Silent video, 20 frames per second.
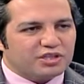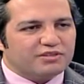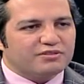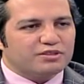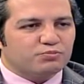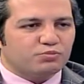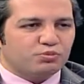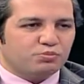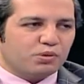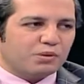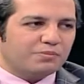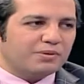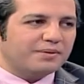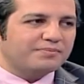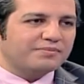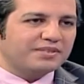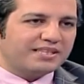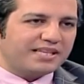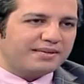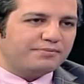Evet bu
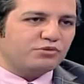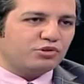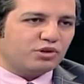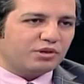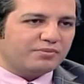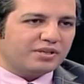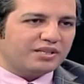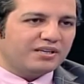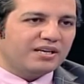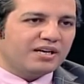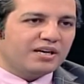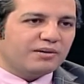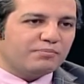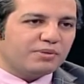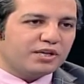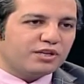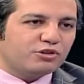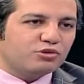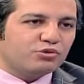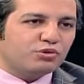babam demiyor ama
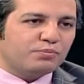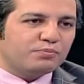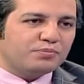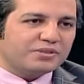bariton